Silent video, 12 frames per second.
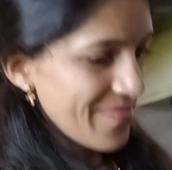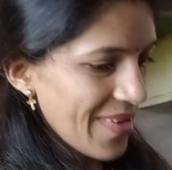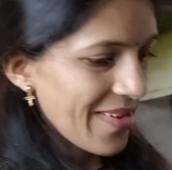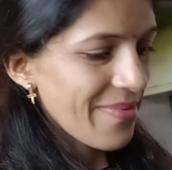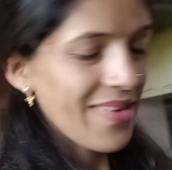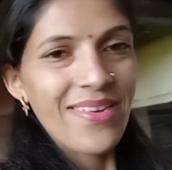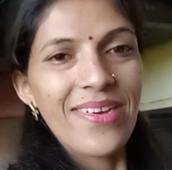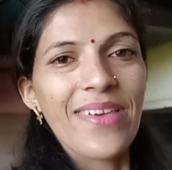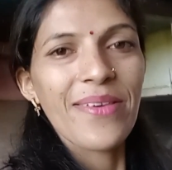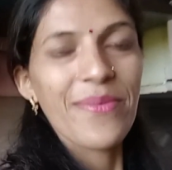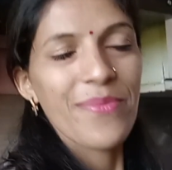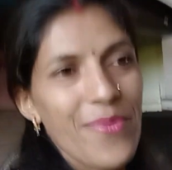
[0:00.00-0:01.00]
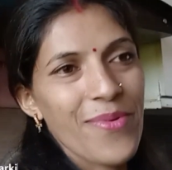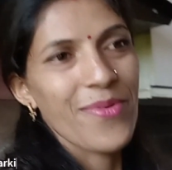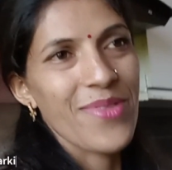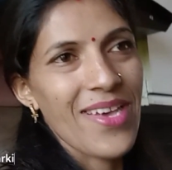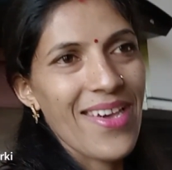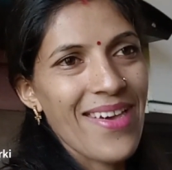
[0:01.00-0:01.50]
भाई बहन का यही वो
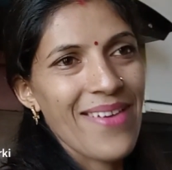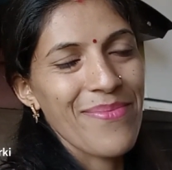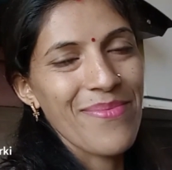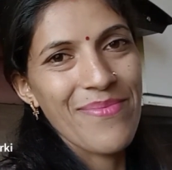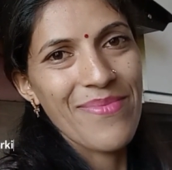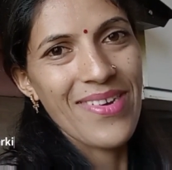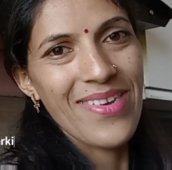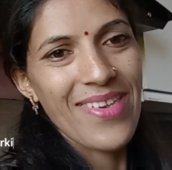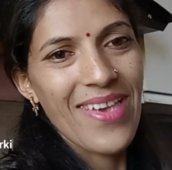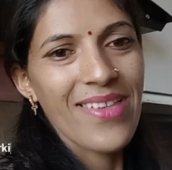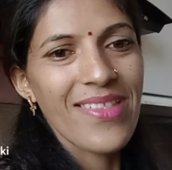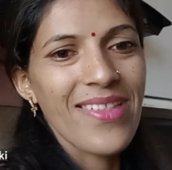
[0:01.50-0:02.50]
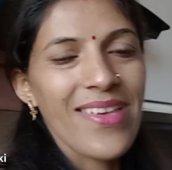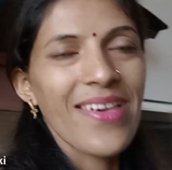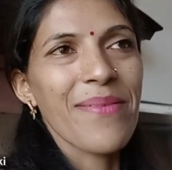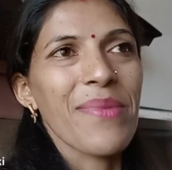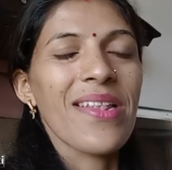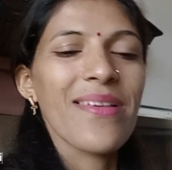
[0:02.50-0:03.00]
होता है एक दीदी
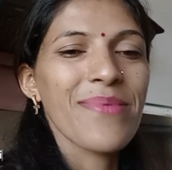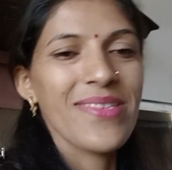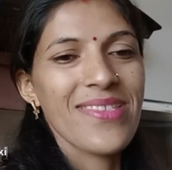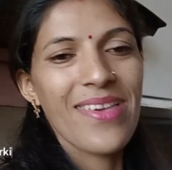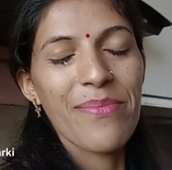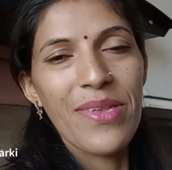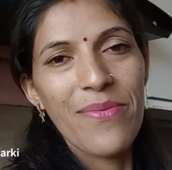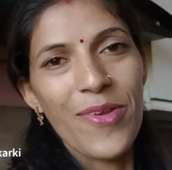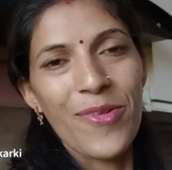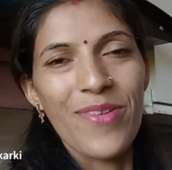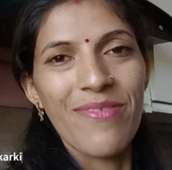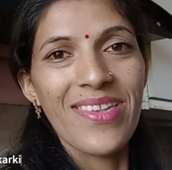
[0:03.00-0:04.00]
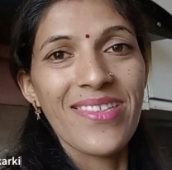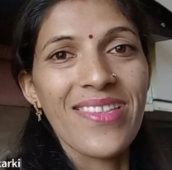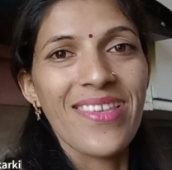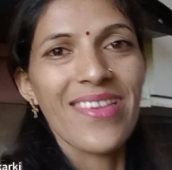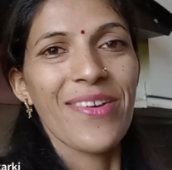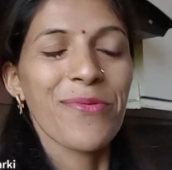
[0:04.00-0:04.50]
एक मेरे लिए भेजती है एक मेरी भनौली वाली
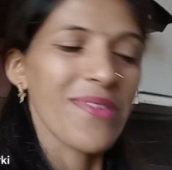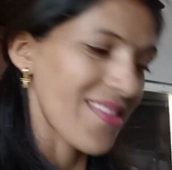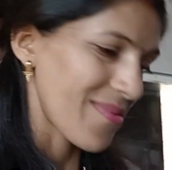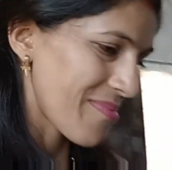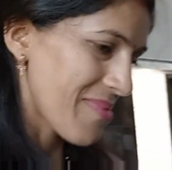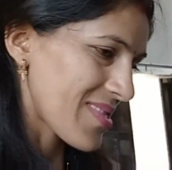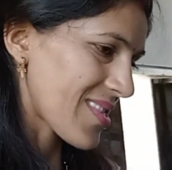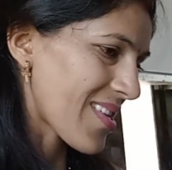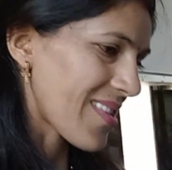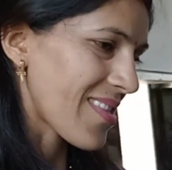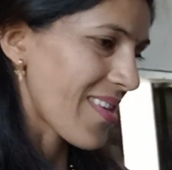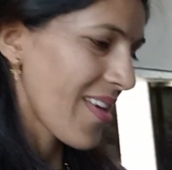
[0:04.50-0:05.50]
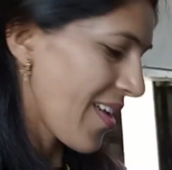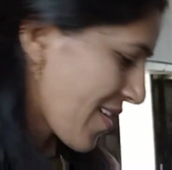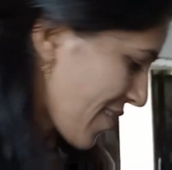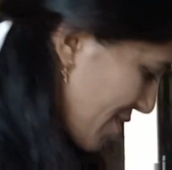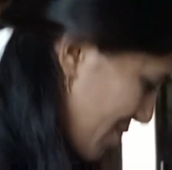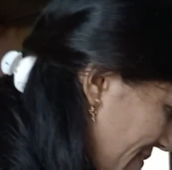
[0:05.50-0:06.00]
दीदी है ना उनके लिए भी भेजते रहती हैं
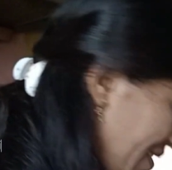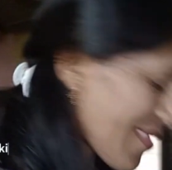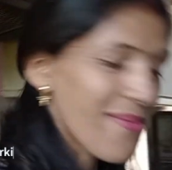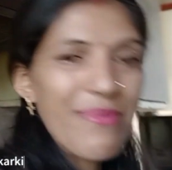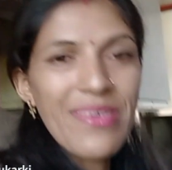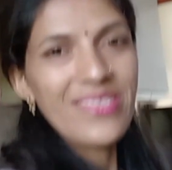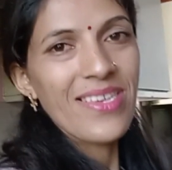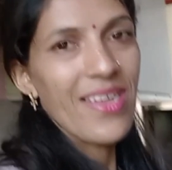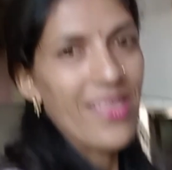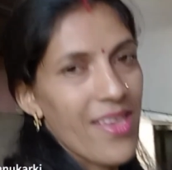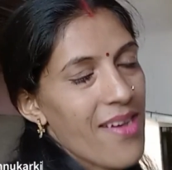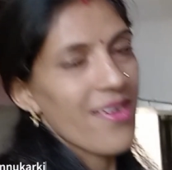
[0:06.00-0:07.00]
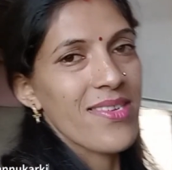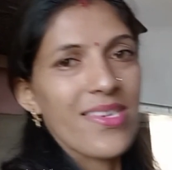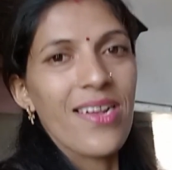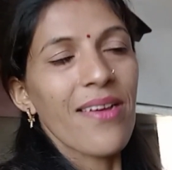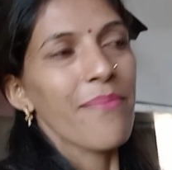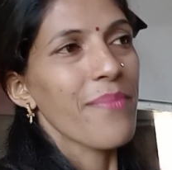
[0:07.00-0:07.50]
तो मेरे लिए भी भेजते रहती है हर
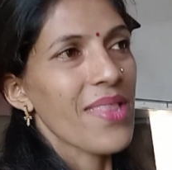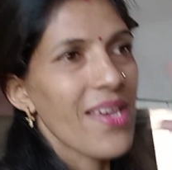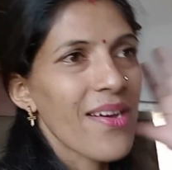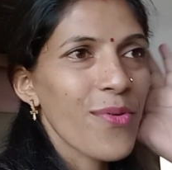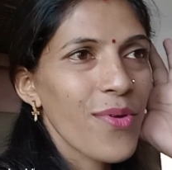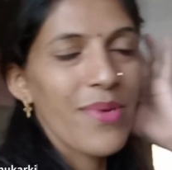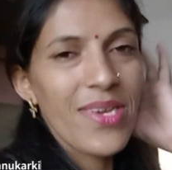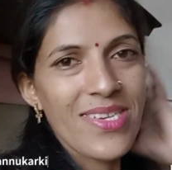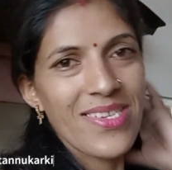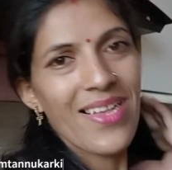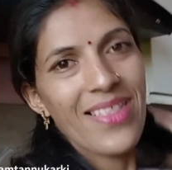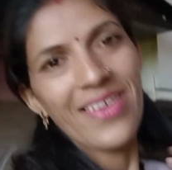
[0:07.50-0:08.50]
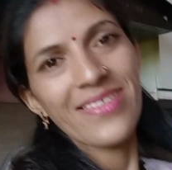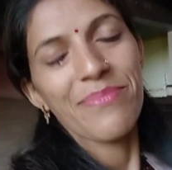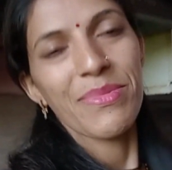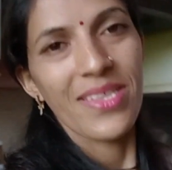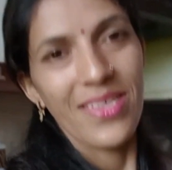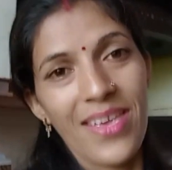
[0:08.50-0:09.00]
साल का मतलब कोई भी ऐसा साल नहीं है
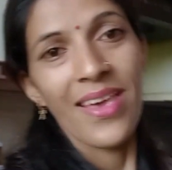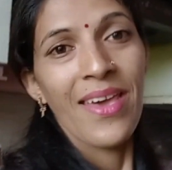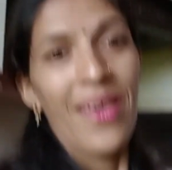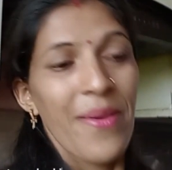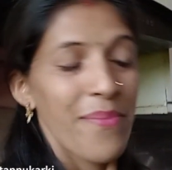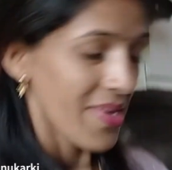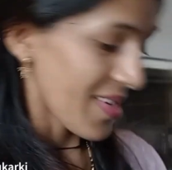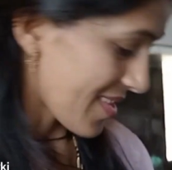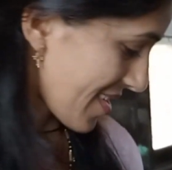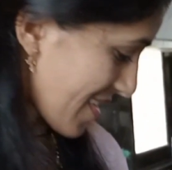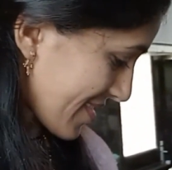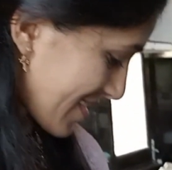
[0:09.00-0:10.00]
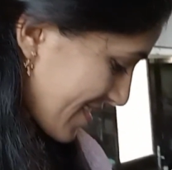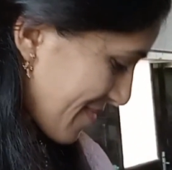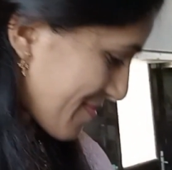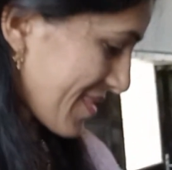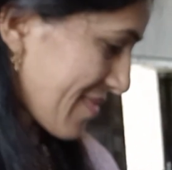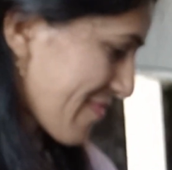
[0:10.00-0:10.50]
जब दीदी ने मेरे लिए ऐसे
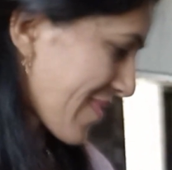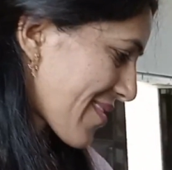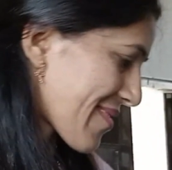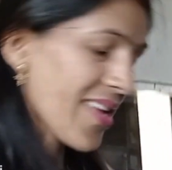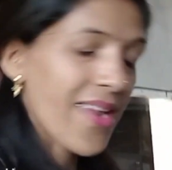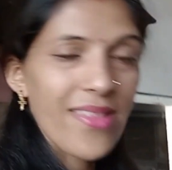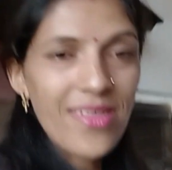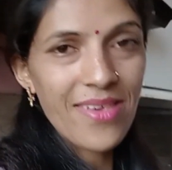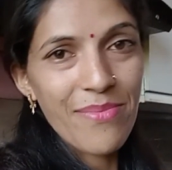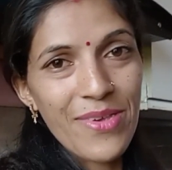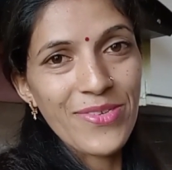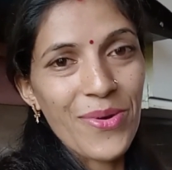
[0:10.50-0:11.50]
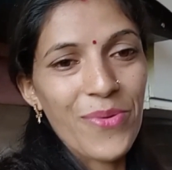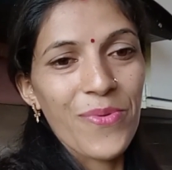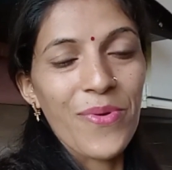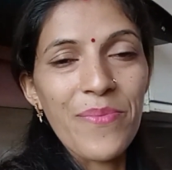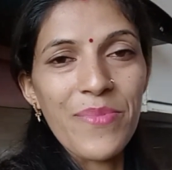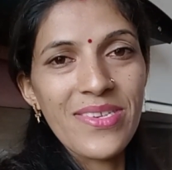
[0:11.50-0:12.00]
सब्ज़ी फल वगैरह नहीं भेजा हो
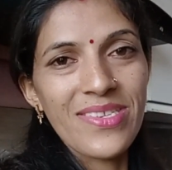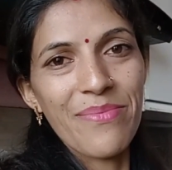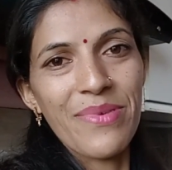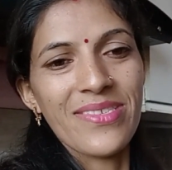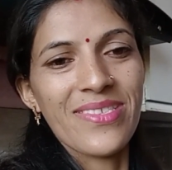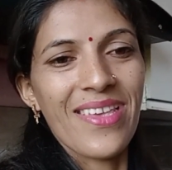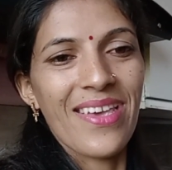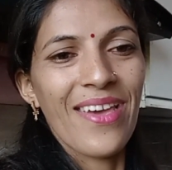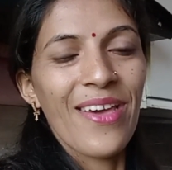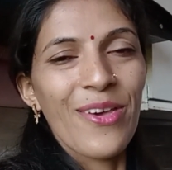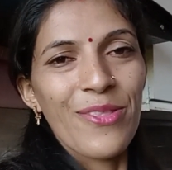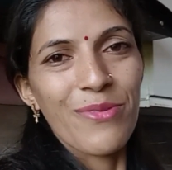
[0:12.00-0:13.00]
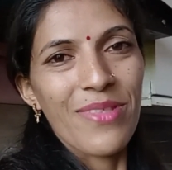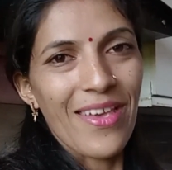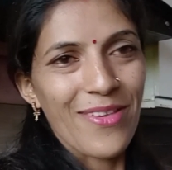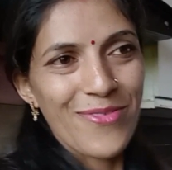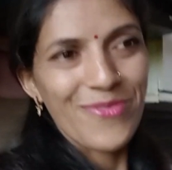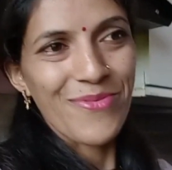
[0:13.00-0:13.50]
वो हमेशा भेजती है तो
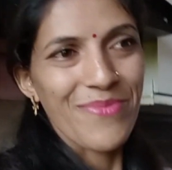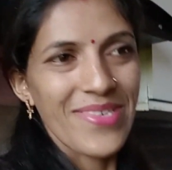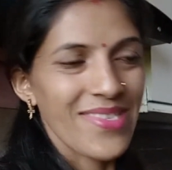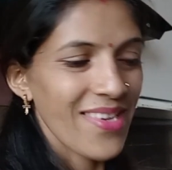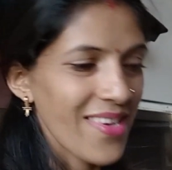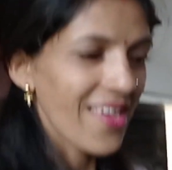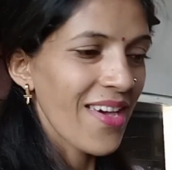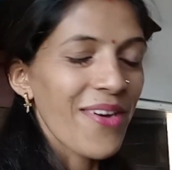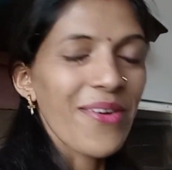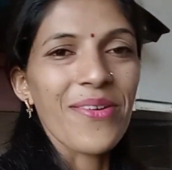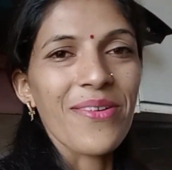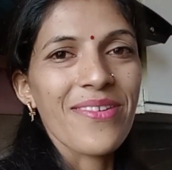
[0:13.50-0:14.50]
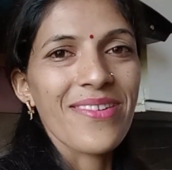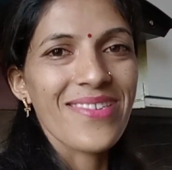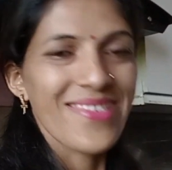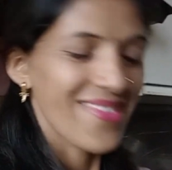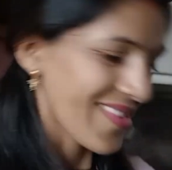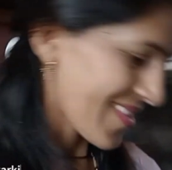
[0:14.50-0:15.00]
थैंक यू सो मच दी और